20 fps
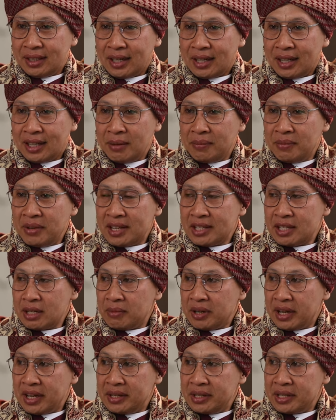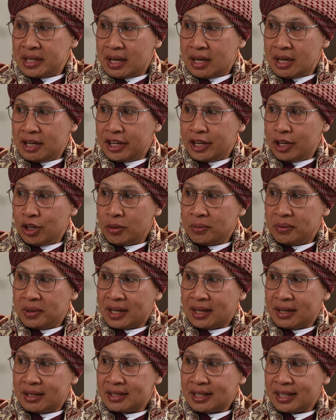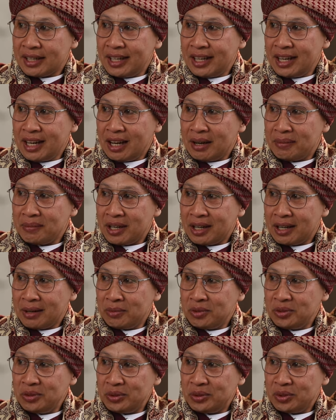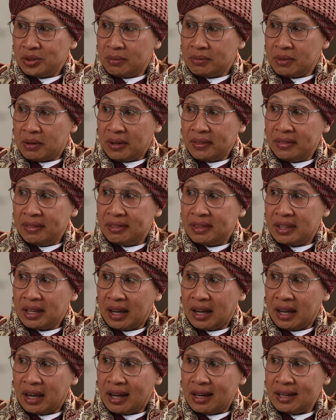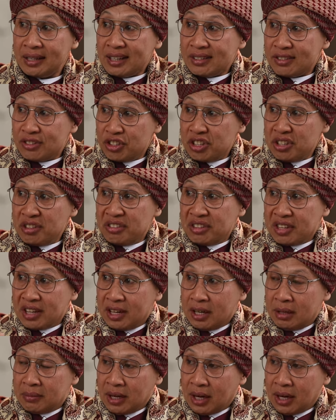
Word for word: karena biasa menjalani hidup dengan sakinah maka muncul mawaddah alias cinta dan